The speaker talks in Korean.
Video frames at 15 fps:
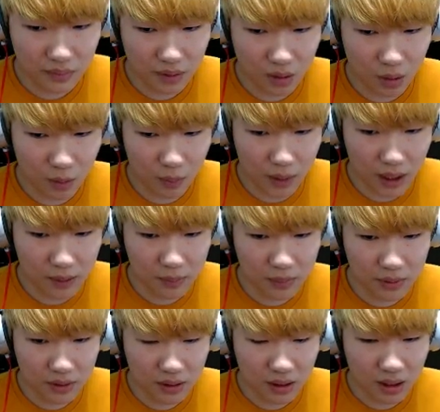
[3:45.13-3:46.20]
어
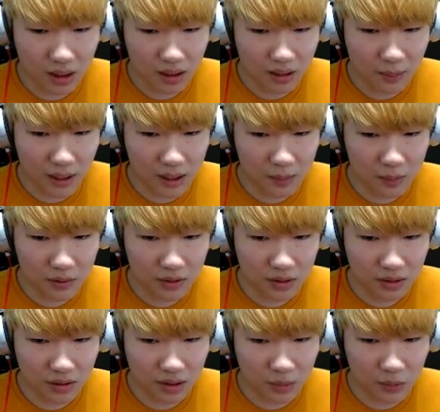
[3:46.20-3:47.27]
파이프? 아 근데
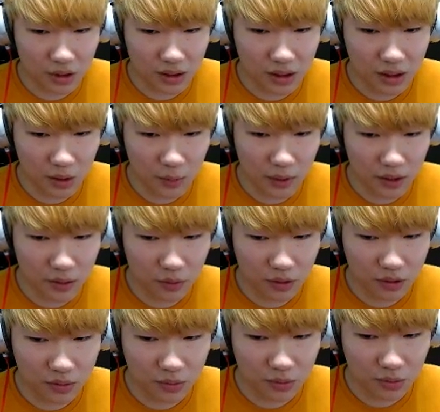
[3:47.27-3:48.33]
파이프는 데미지가 1에서
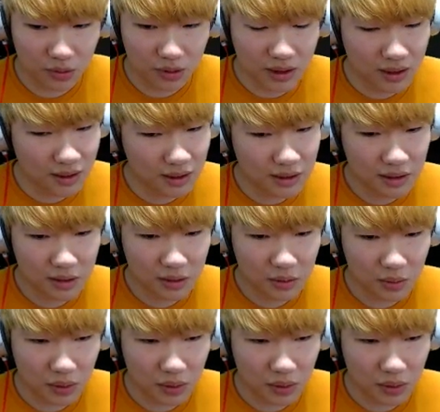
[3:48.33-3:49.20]
8이어가지고 좀